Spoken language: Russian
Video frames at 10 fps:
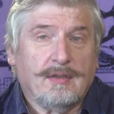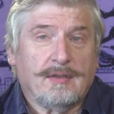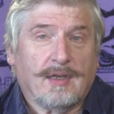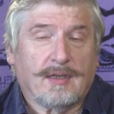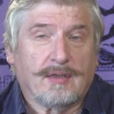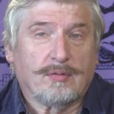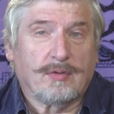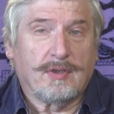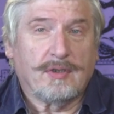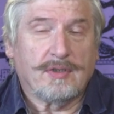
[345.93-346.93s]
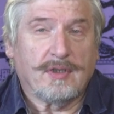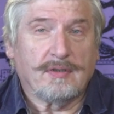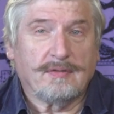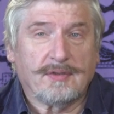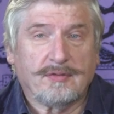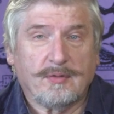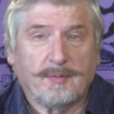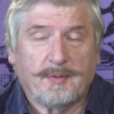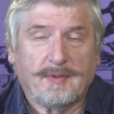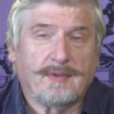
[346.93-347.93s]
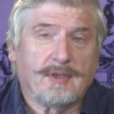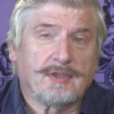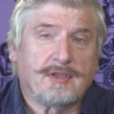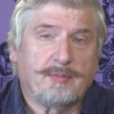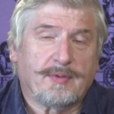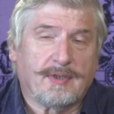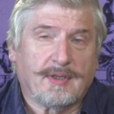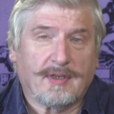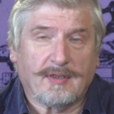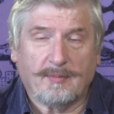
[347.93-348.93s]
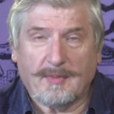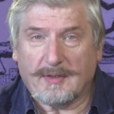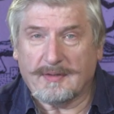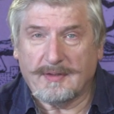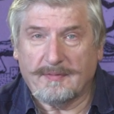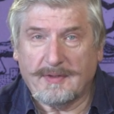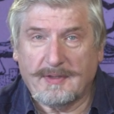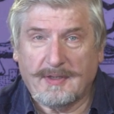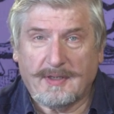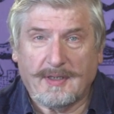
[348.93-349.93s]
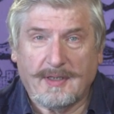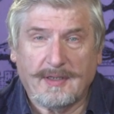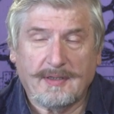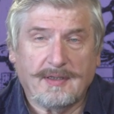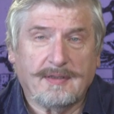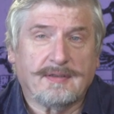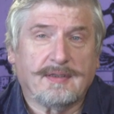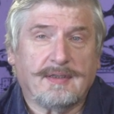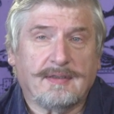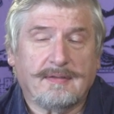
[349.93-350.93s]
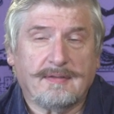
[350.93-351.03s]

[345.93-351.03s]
та, которая лежала в основе ошибки Карла Маркса и Фридриха Энгельса,